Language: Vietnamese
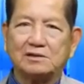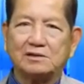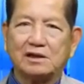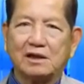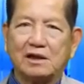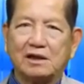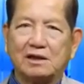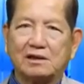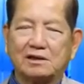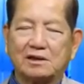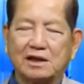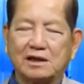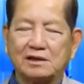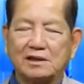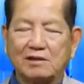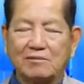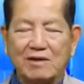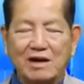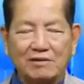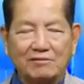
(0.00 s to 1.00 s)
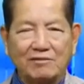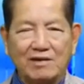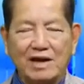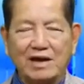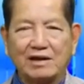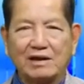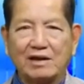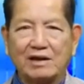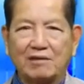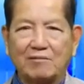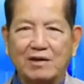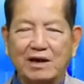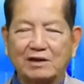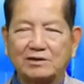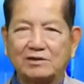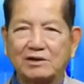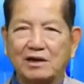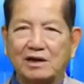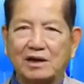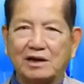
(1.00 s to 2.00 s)
cho các nhà băng vay rồi nhà
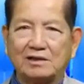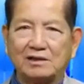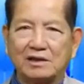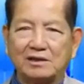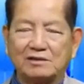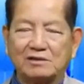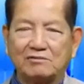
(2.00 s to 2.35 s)
băng cho là dân